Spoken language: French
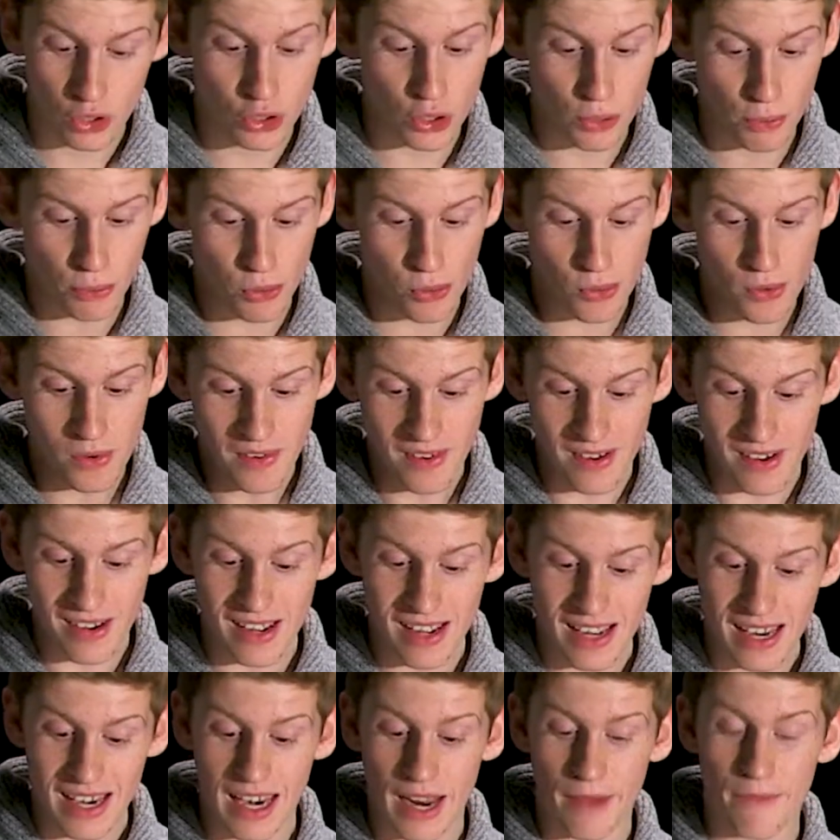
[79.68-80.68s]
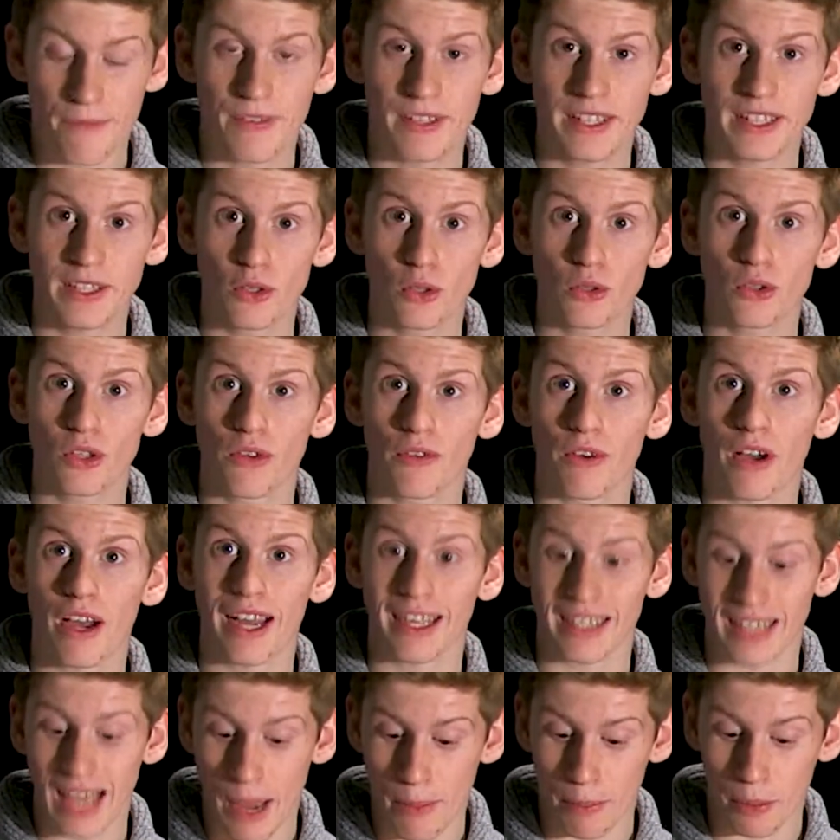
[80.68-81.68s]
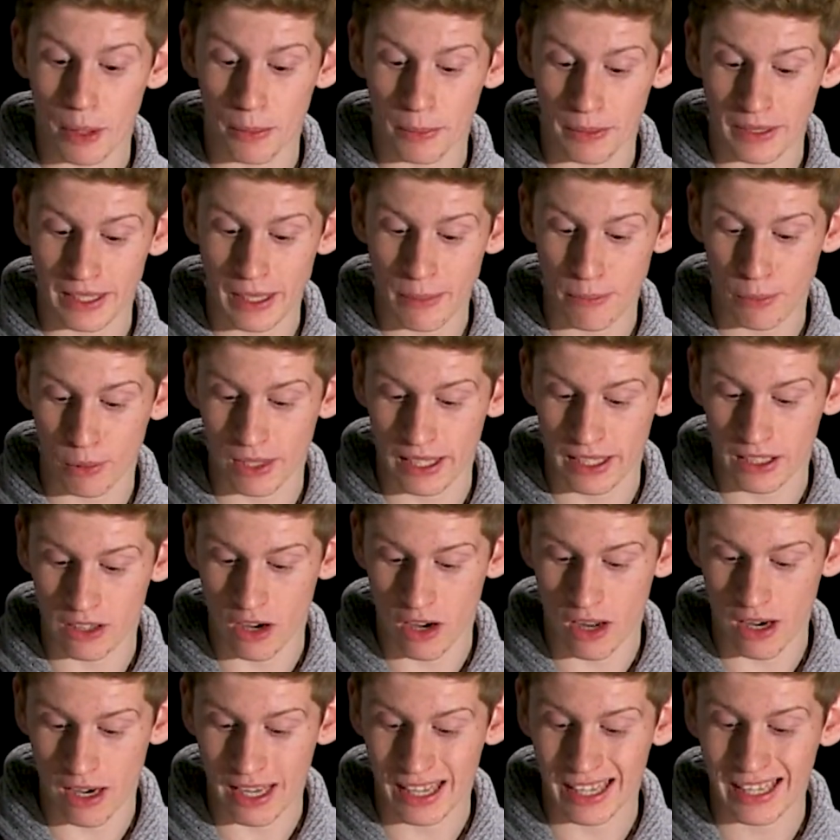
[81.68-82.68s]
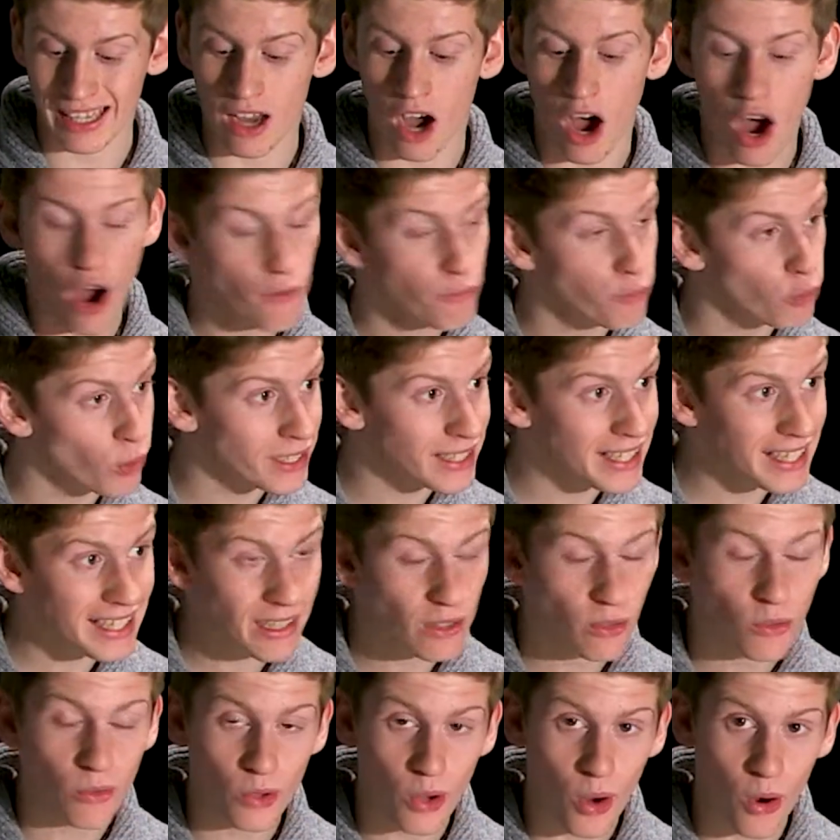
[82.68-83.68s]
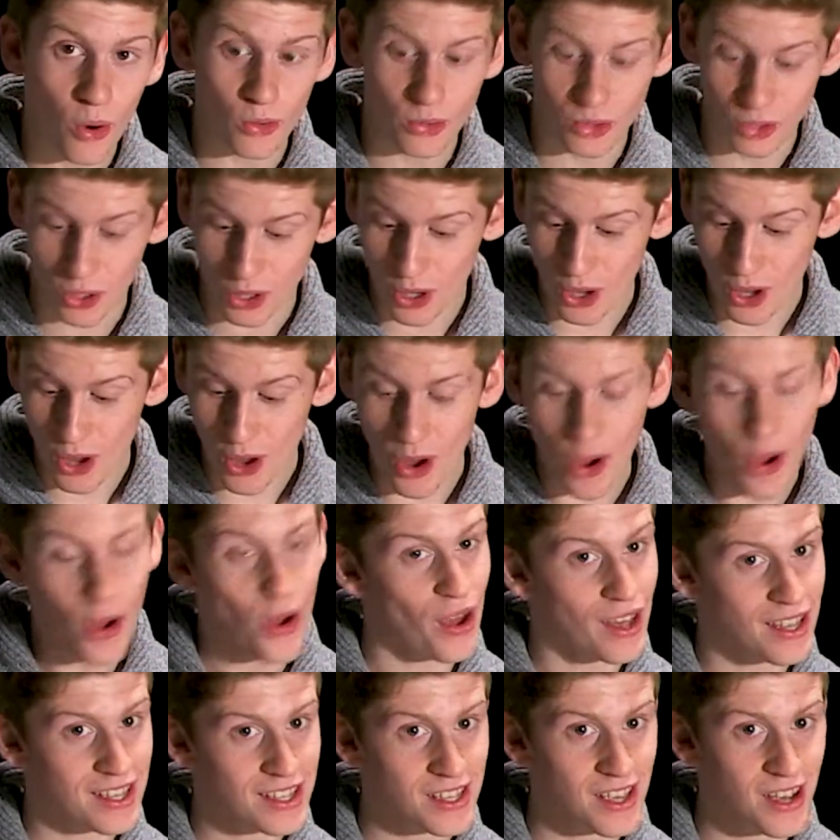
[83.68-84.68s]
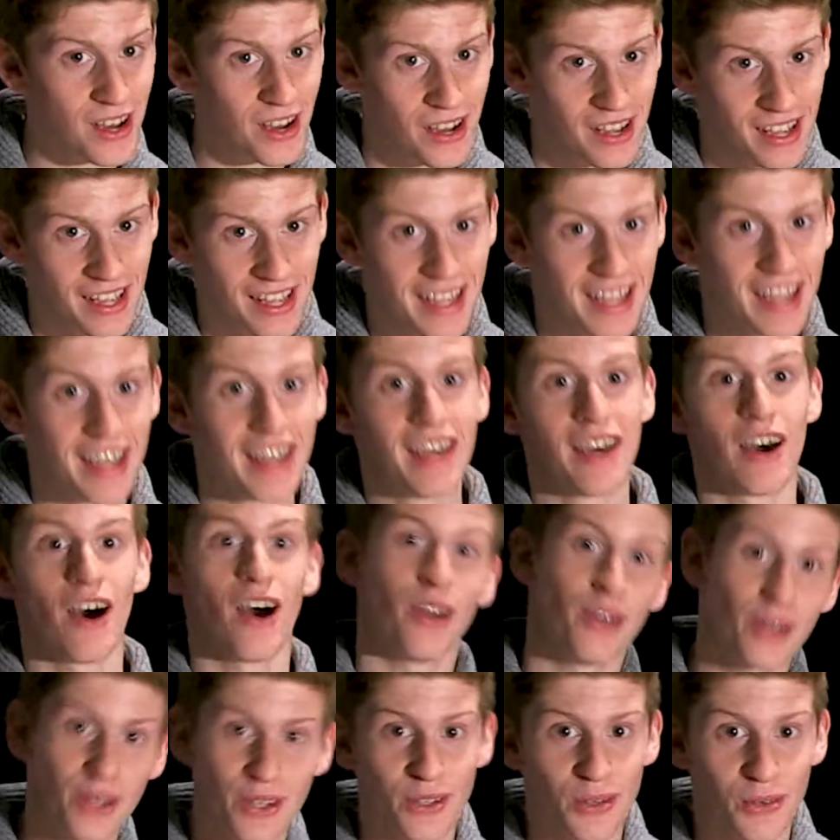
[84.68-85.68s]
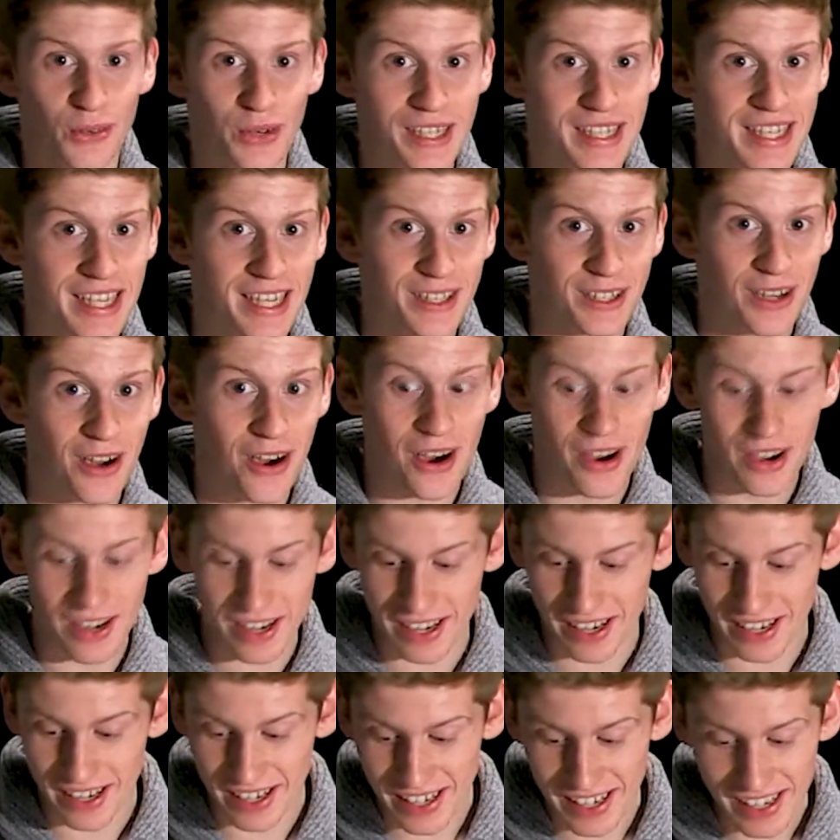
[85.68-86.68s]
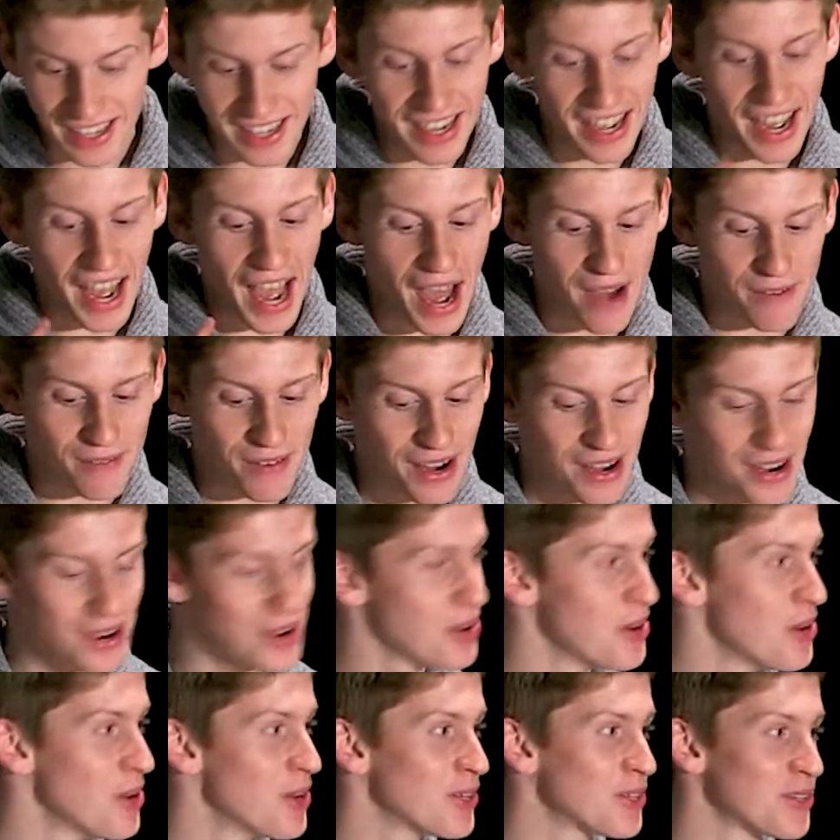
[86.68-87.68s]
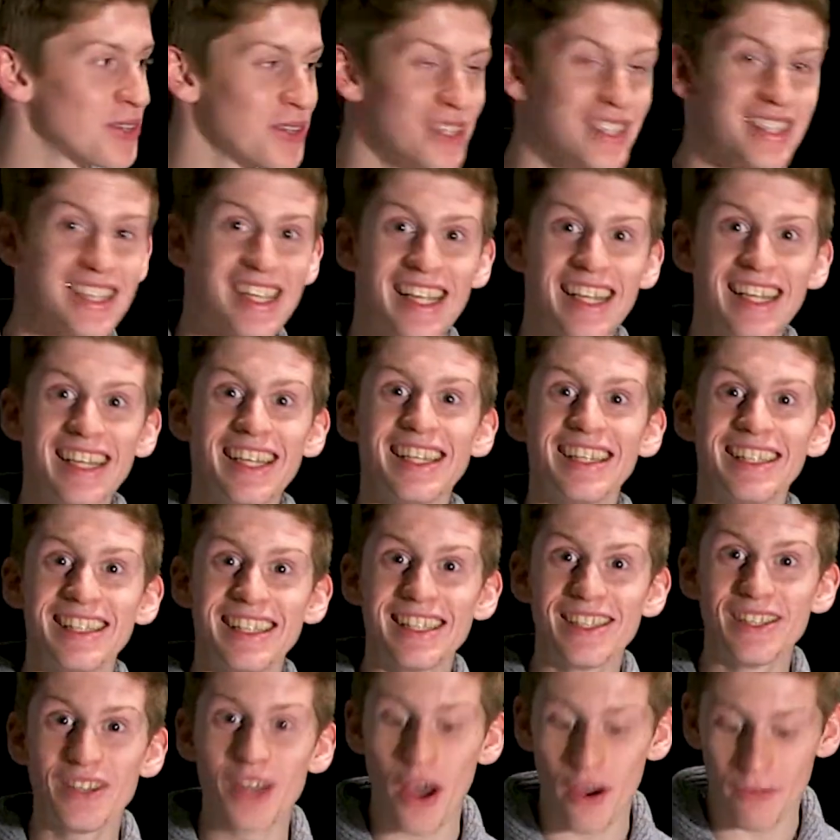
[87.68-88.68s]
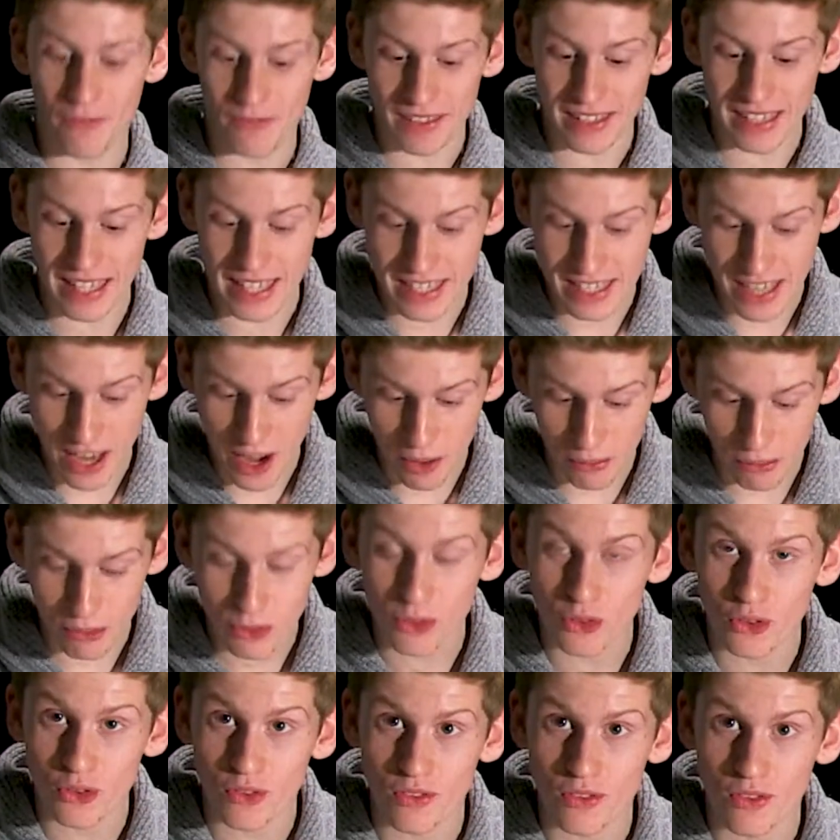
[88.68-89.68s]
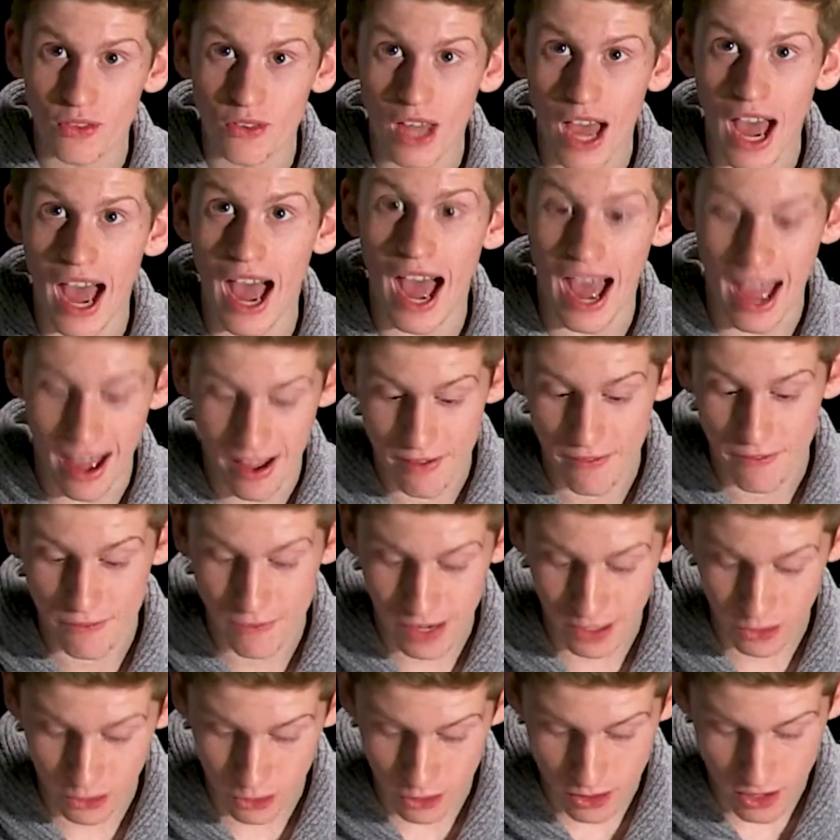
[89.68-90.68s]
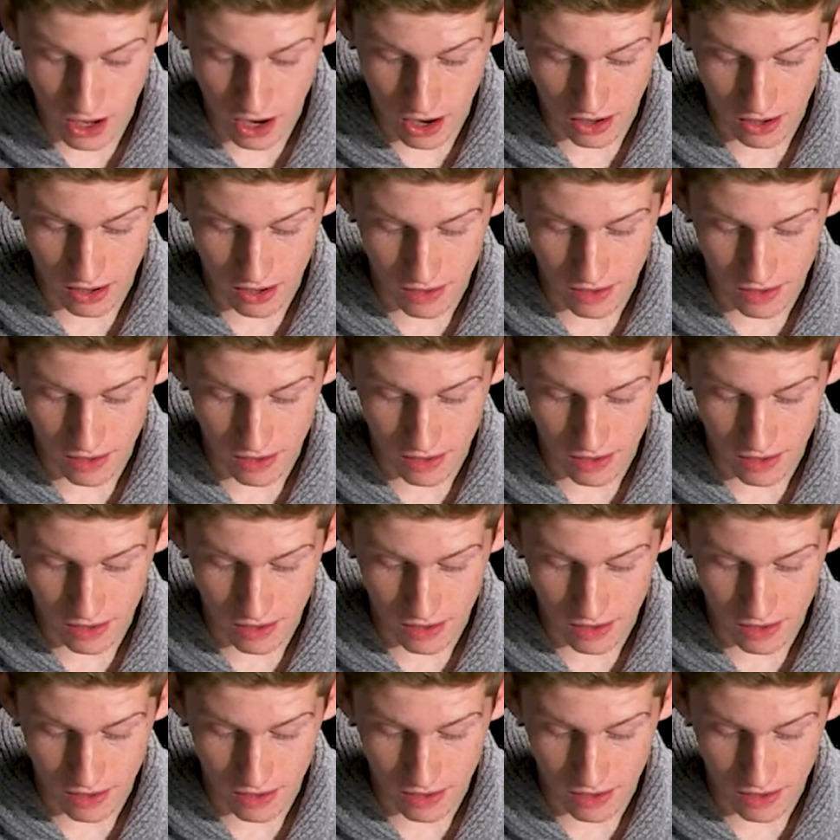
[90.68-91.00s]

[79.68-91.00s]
De plus, la vidéo devra être appropriée pour l'école et envoyée au compte ESA underscore TikTok avant le jeudi 19 décembre à 22h.